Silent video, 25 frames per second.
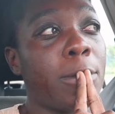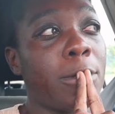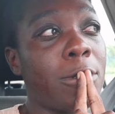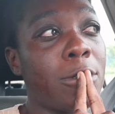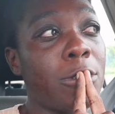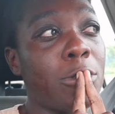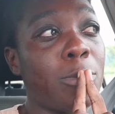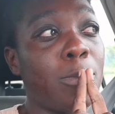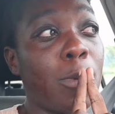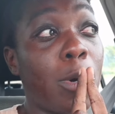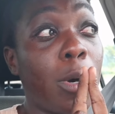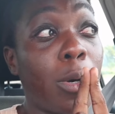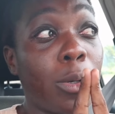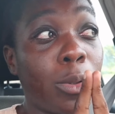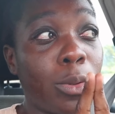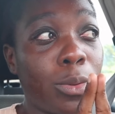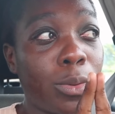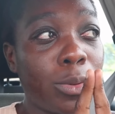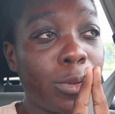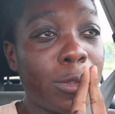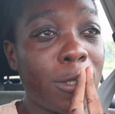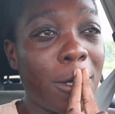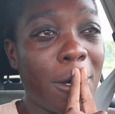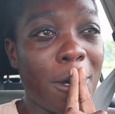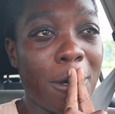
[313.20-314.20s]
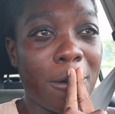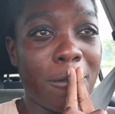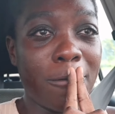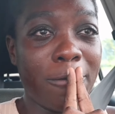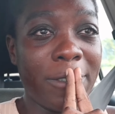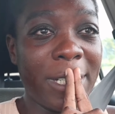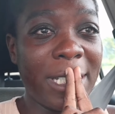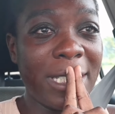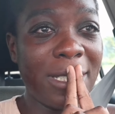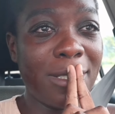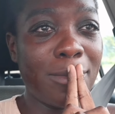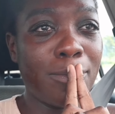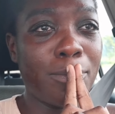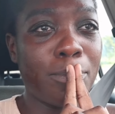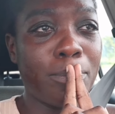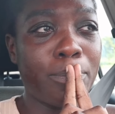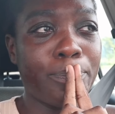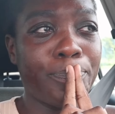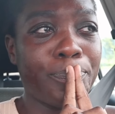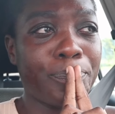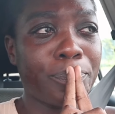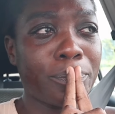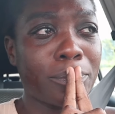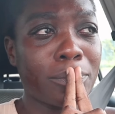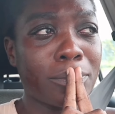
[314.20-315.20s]
Je me rends compte, en fait,
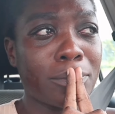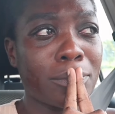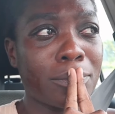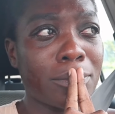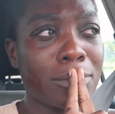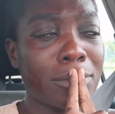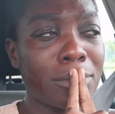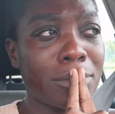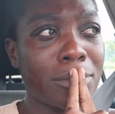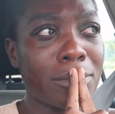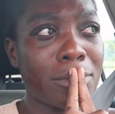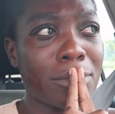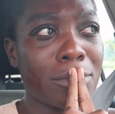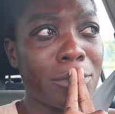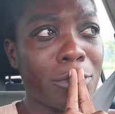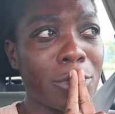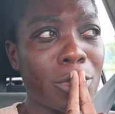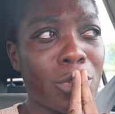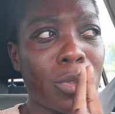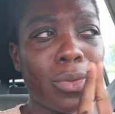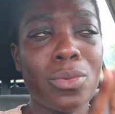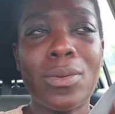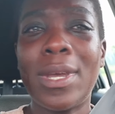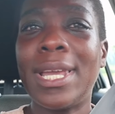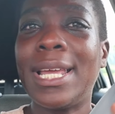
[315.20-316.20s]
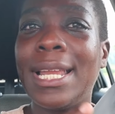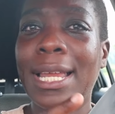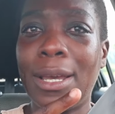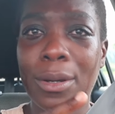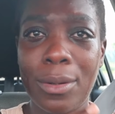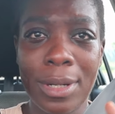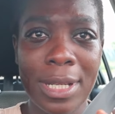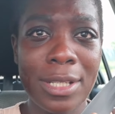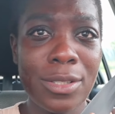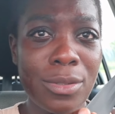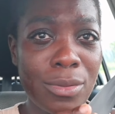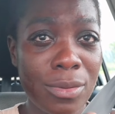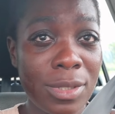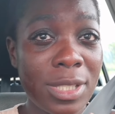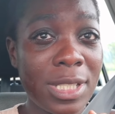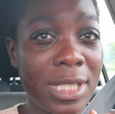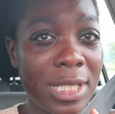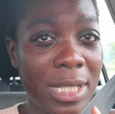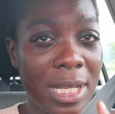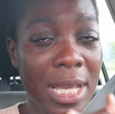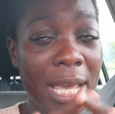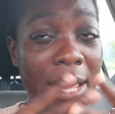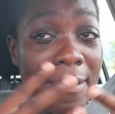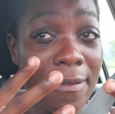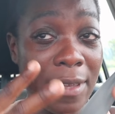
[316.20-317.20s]
soit que la relation que
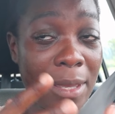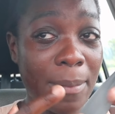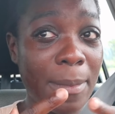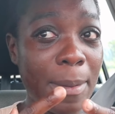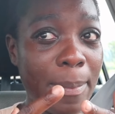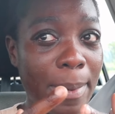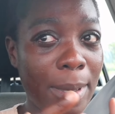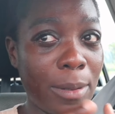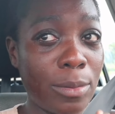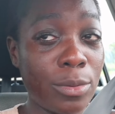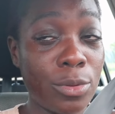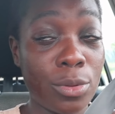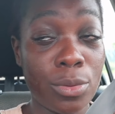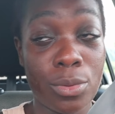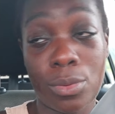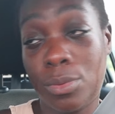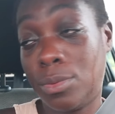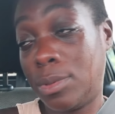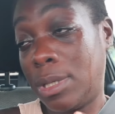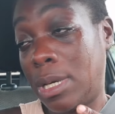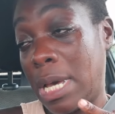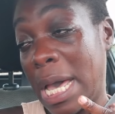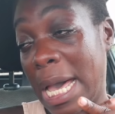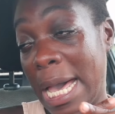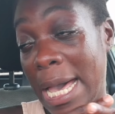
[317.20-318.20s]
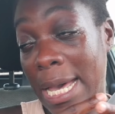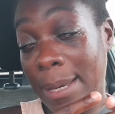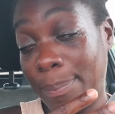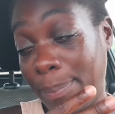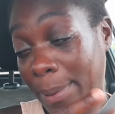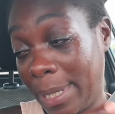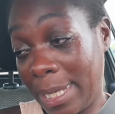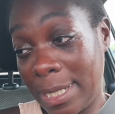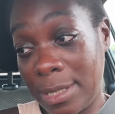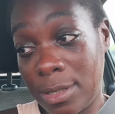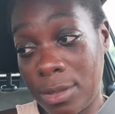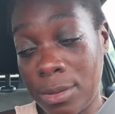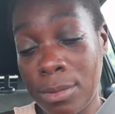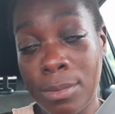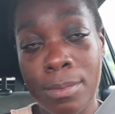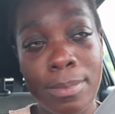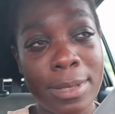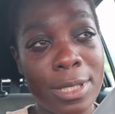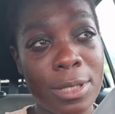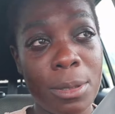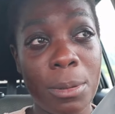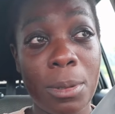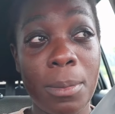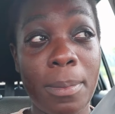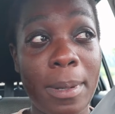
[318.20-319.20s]
j'ai avec mes parents à présent,
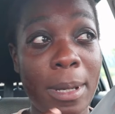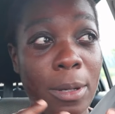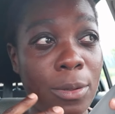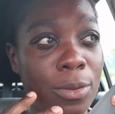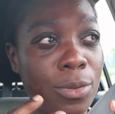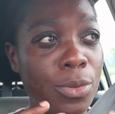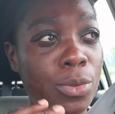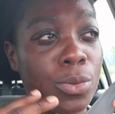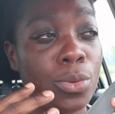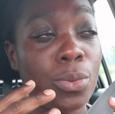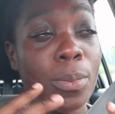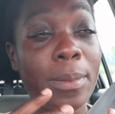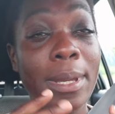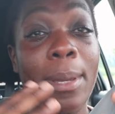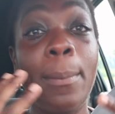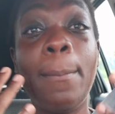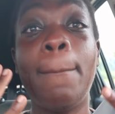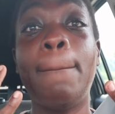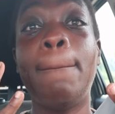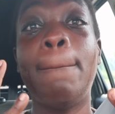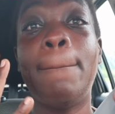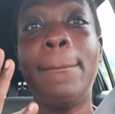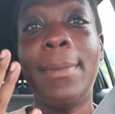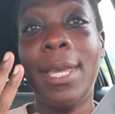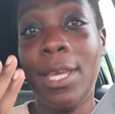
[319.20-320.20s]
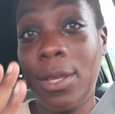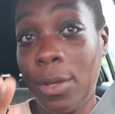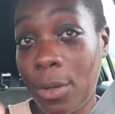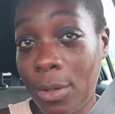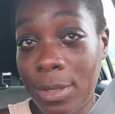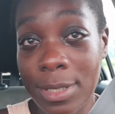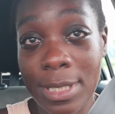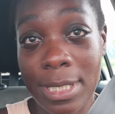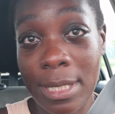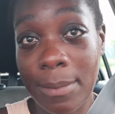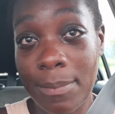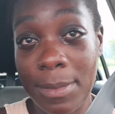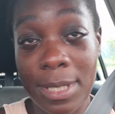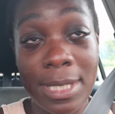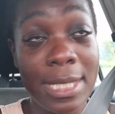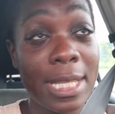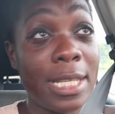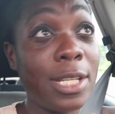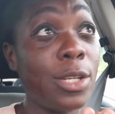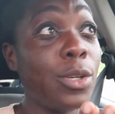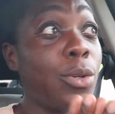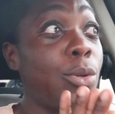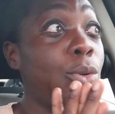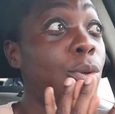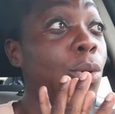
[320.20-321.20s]
parce que mes parents sont mes meilleurs amis.
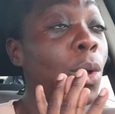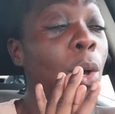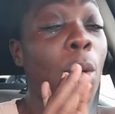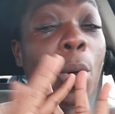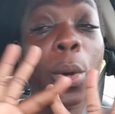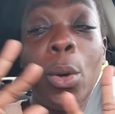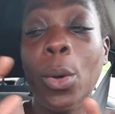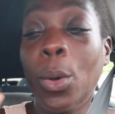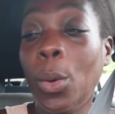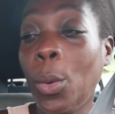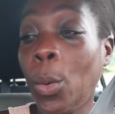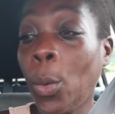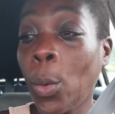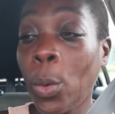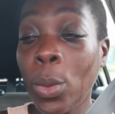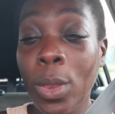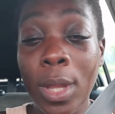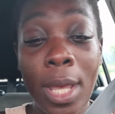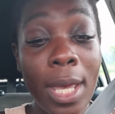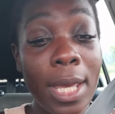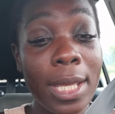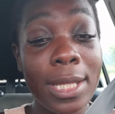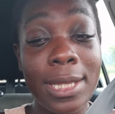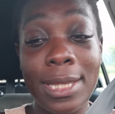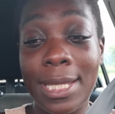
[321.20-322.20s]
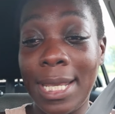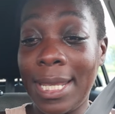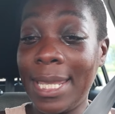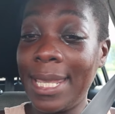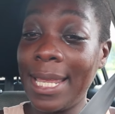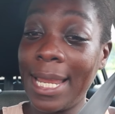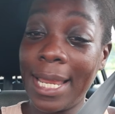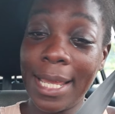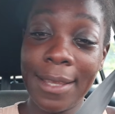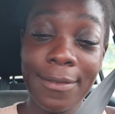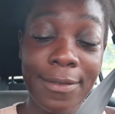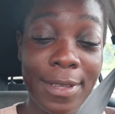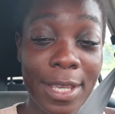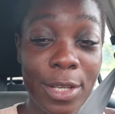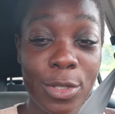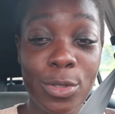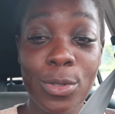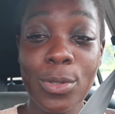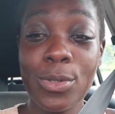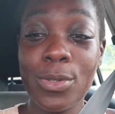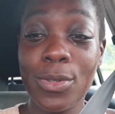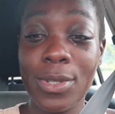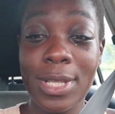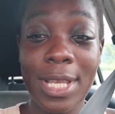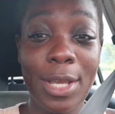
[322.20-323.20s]
C'est-à-dire que dès qu'il arrive quelque
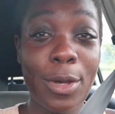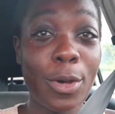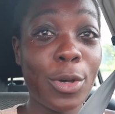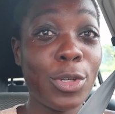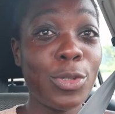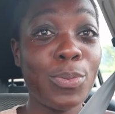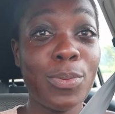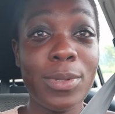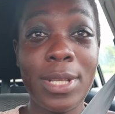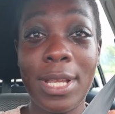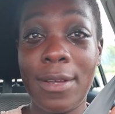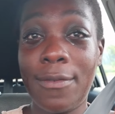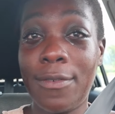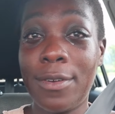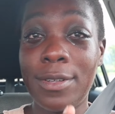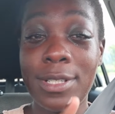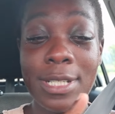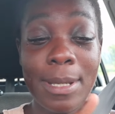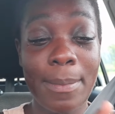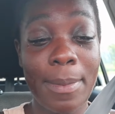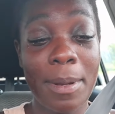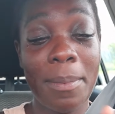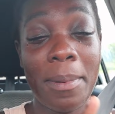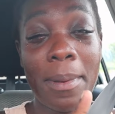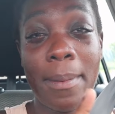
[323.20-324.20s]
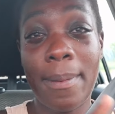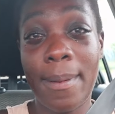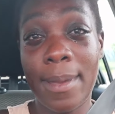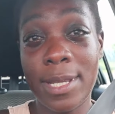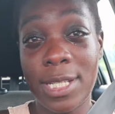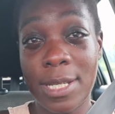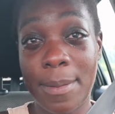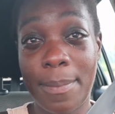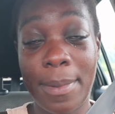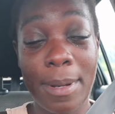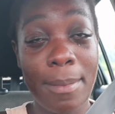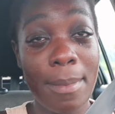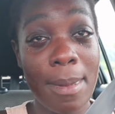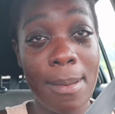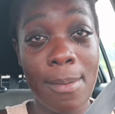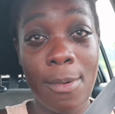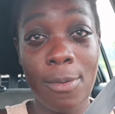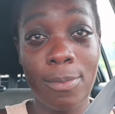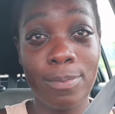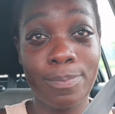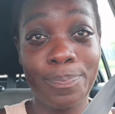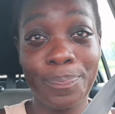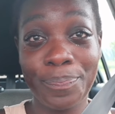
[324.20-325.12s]
chose, je décroche mon téléphone, j'appelle papa, j'appelle maman.